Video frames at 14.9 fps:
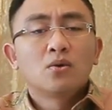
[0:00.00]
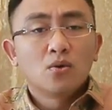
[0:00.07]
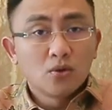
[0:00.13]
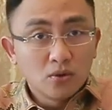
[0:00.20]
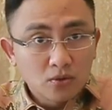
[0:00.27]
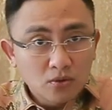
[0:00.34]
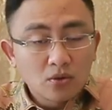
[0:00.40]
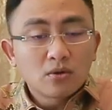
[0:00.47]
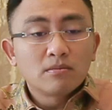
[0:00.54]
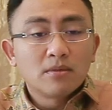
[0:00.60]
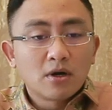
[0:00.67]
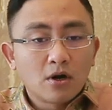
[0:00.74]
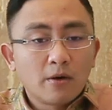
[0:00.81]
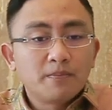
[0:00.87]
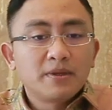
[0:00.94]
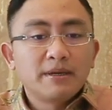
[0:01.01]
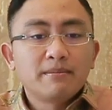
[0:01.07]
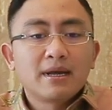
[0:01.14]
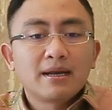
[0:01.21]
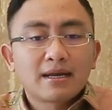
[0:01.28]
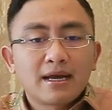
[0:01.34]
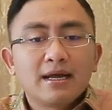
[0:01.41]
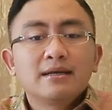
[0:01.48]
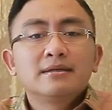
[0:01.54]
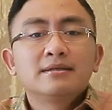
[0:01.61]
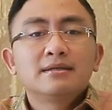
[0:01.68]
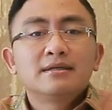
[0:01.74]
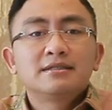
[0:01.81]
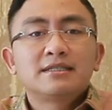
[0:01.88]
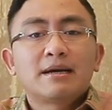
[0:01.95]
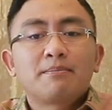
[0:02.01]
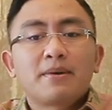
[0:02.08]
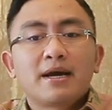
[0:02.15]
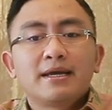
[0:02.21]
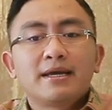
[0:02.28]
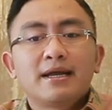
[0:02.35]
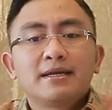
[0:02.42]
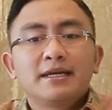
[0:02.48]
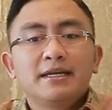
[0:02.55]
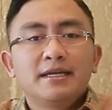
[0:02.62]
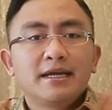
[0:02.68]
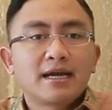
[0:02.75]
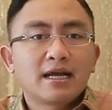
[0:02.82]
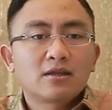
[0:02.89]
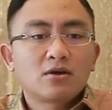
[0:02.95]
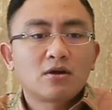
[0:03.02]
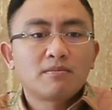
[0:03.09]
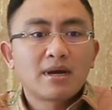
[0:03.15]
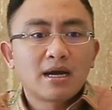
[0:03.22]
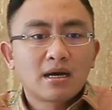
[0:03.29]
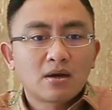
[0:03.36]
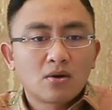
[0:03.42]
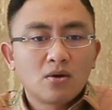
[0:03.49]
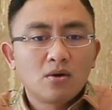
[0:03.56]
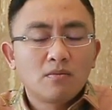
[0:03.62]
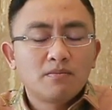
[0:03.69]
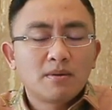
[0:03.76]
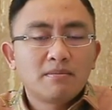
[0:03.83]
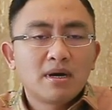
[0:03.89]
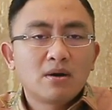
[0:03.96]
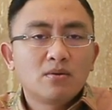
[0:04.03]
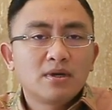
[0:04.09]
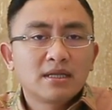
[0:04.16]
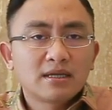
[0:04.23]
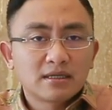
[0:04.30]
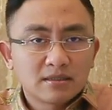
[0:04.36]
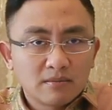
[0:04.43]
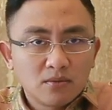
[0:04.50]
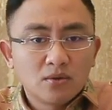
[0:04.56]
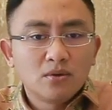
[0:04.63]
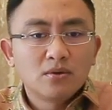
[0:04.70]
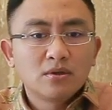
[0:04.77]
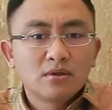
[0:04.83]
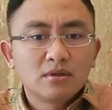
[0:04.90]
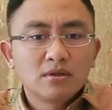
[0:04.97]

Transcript: Untuk mengoptimalkan capaian indikator makro pembangunan tersebut,